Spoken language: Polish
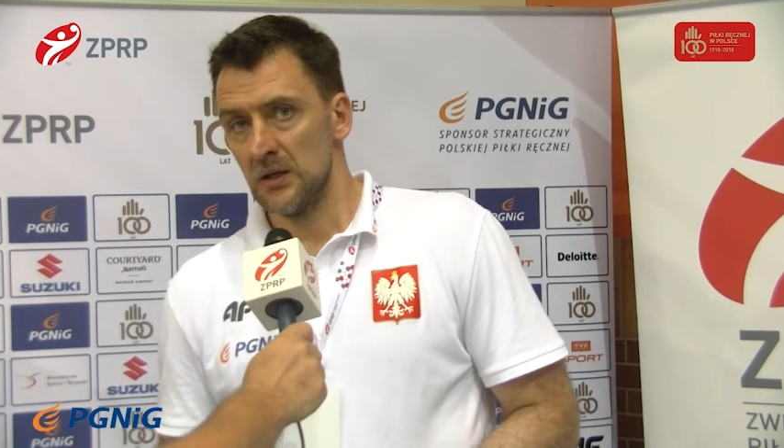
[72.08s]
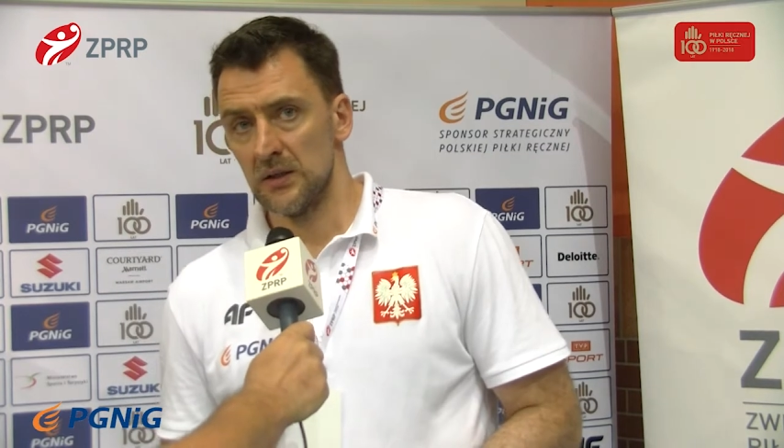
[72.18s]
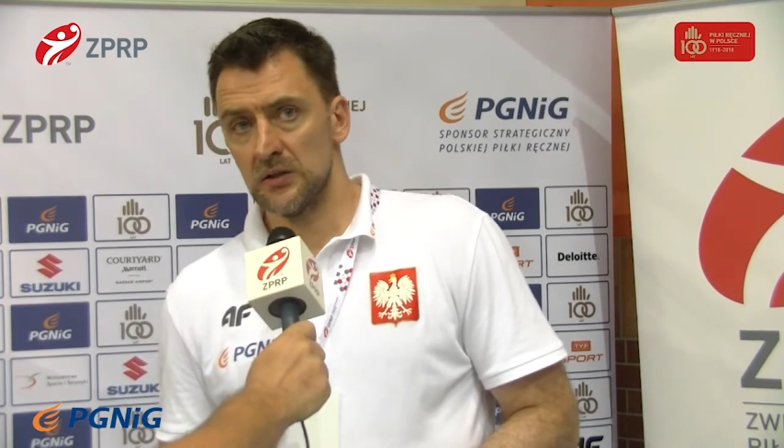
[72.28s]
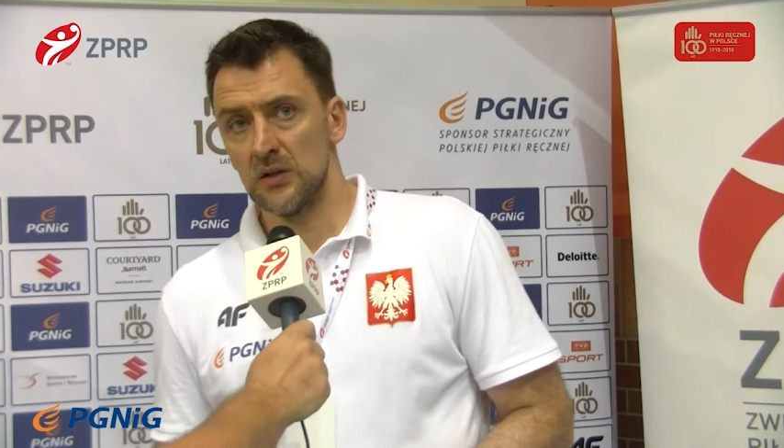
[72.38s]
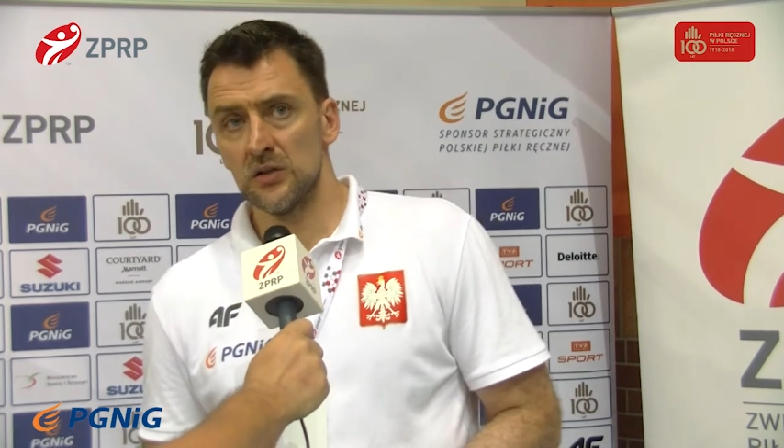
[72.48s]

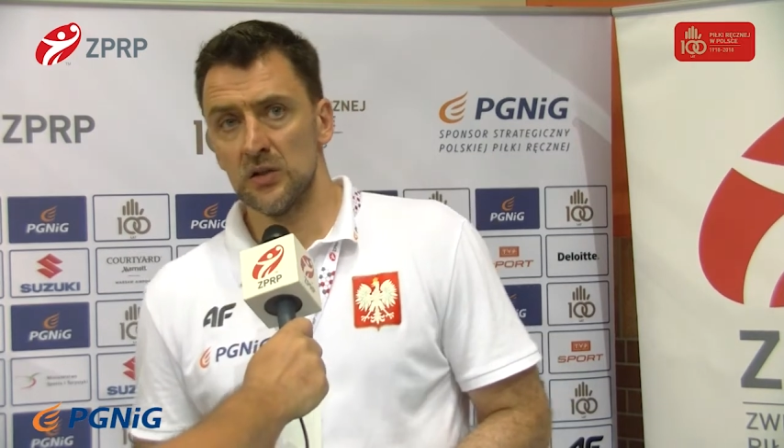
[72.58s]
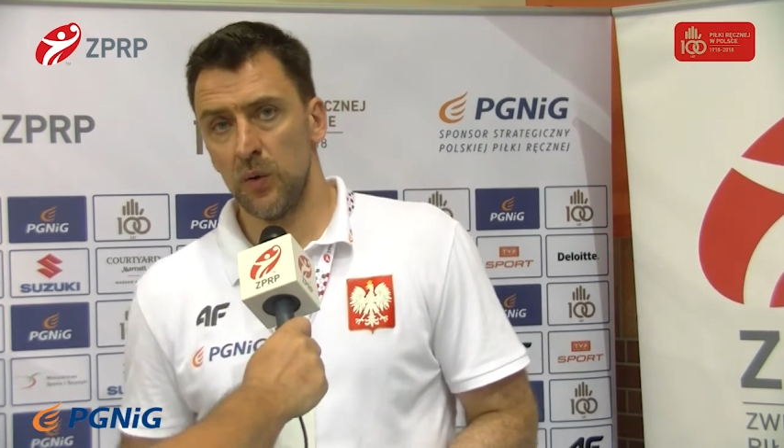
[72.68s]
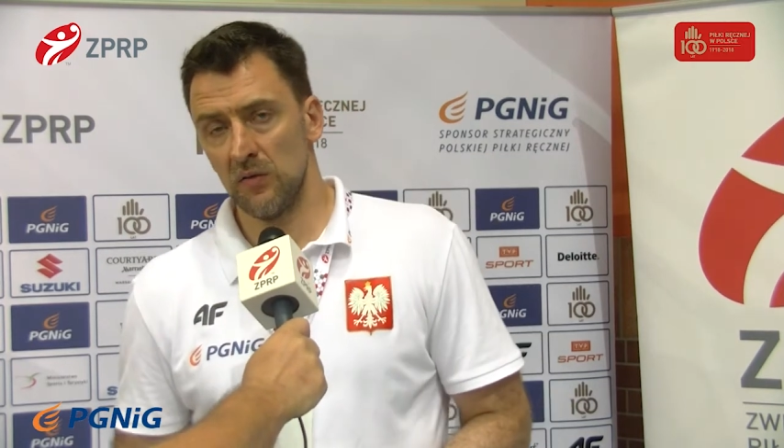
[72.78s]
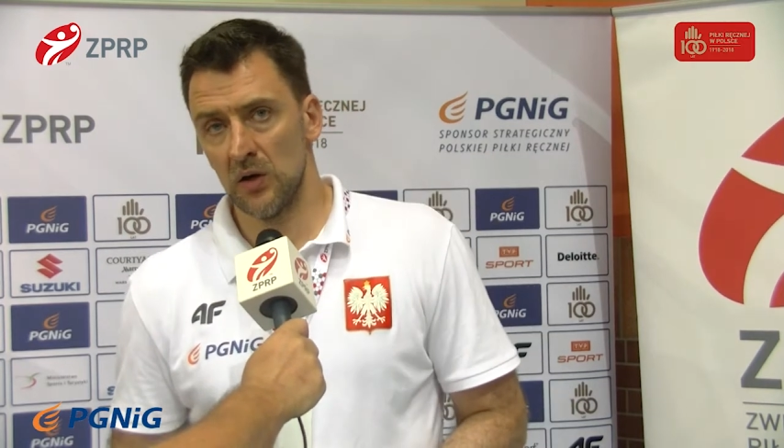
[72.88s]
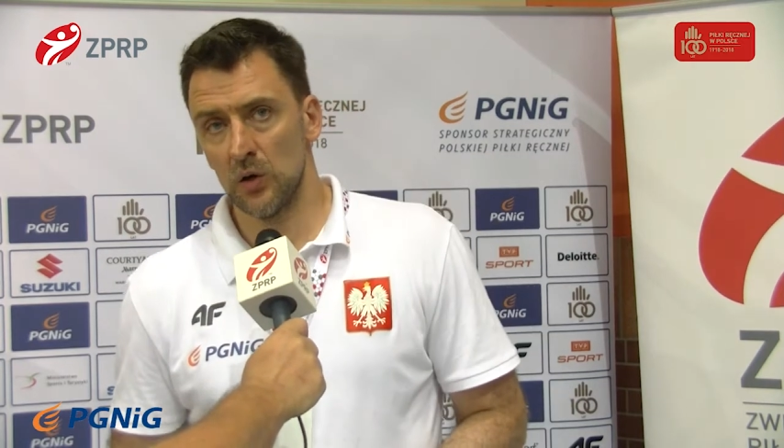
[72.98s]
Jeżeli chodzi o
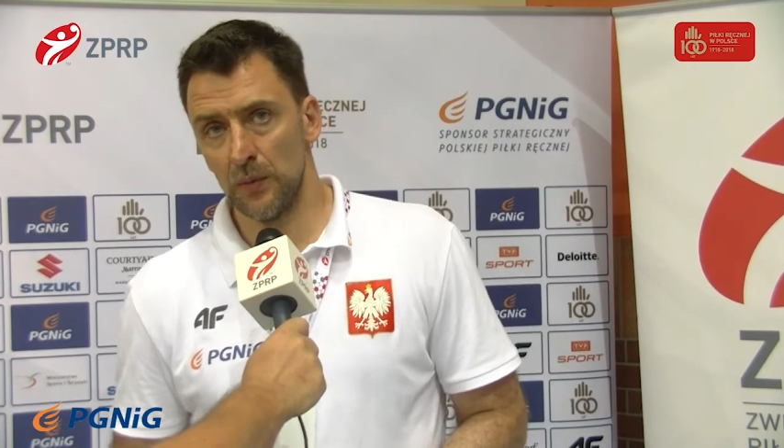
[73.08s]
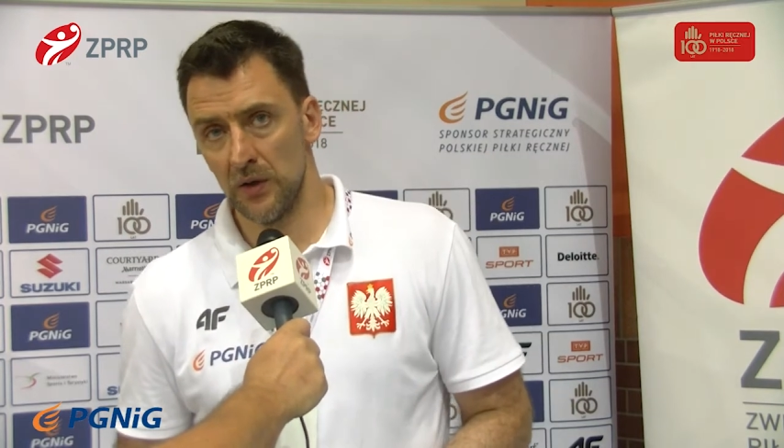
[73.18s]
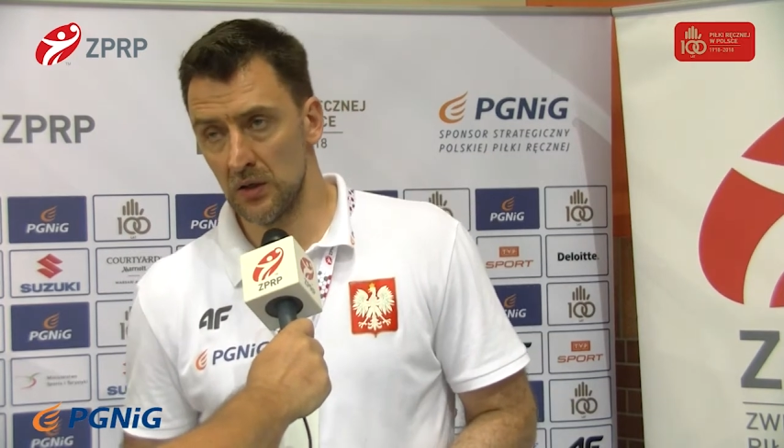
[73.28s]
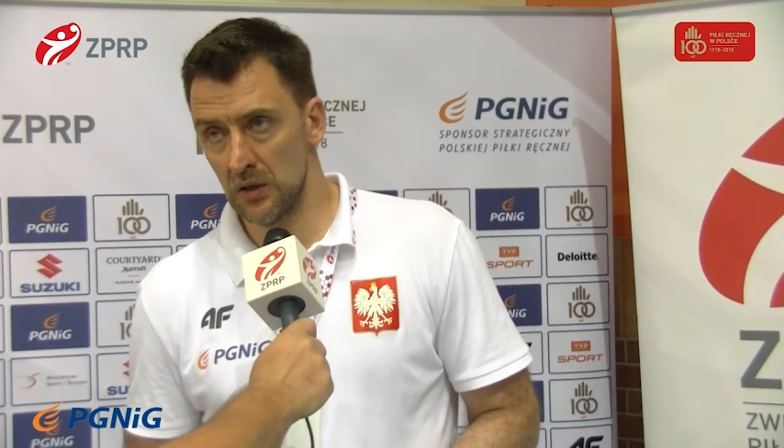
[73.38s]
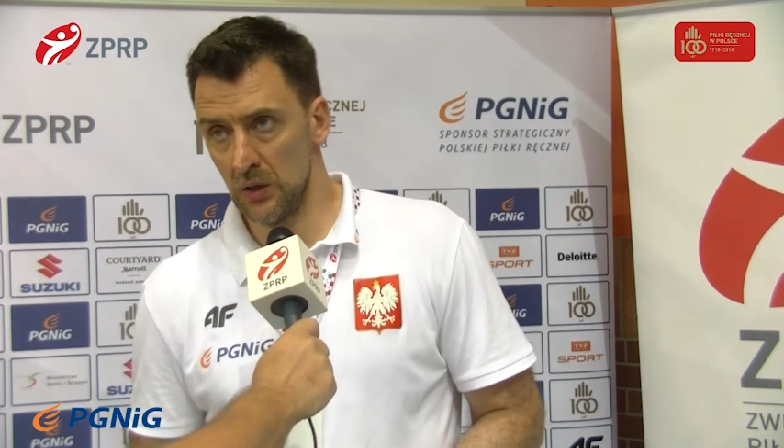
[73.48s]
Pawła Krupa,
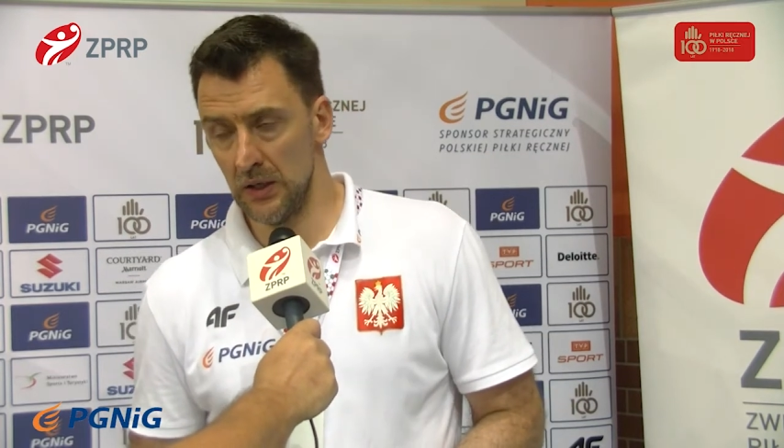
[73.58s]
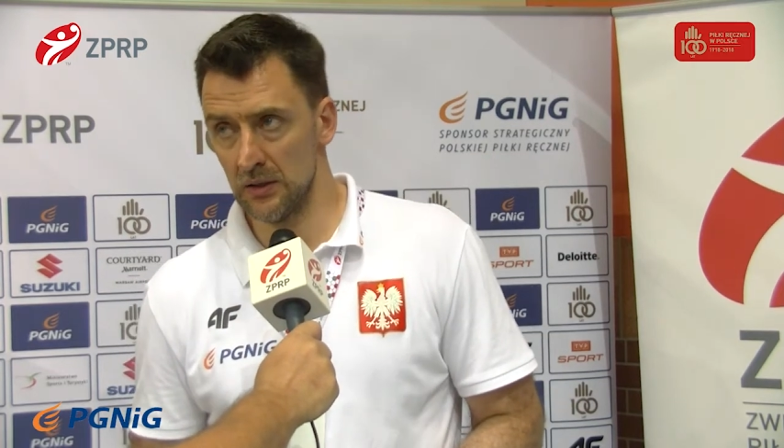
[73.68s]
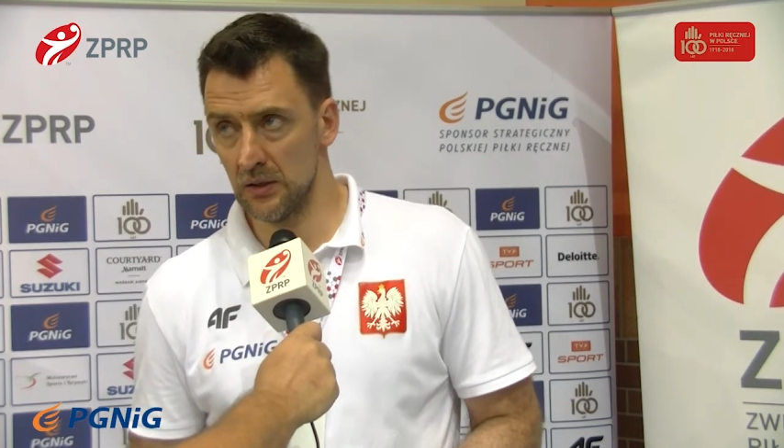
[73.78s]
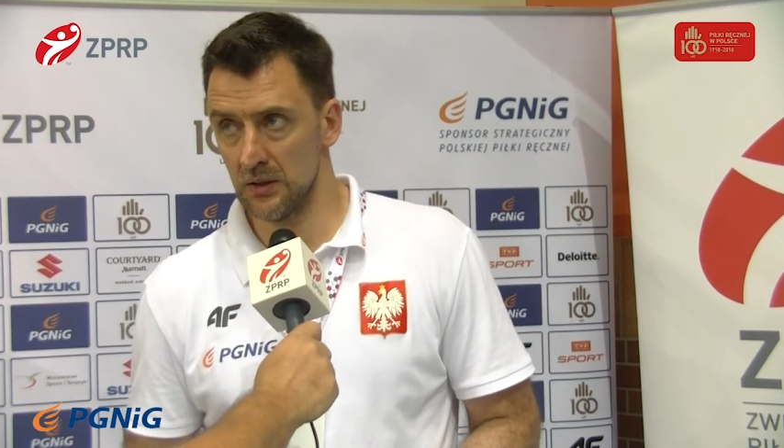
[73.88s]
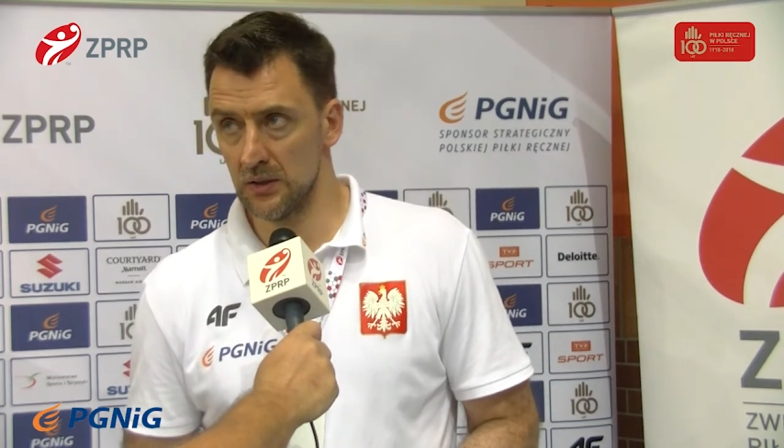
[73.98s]
on grał
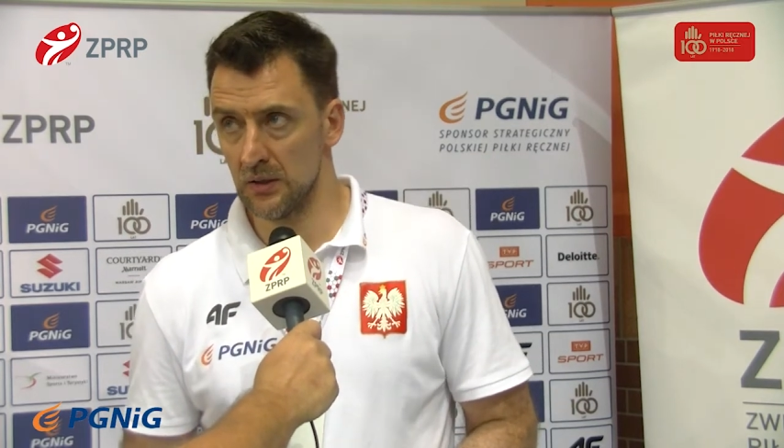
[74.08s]
na,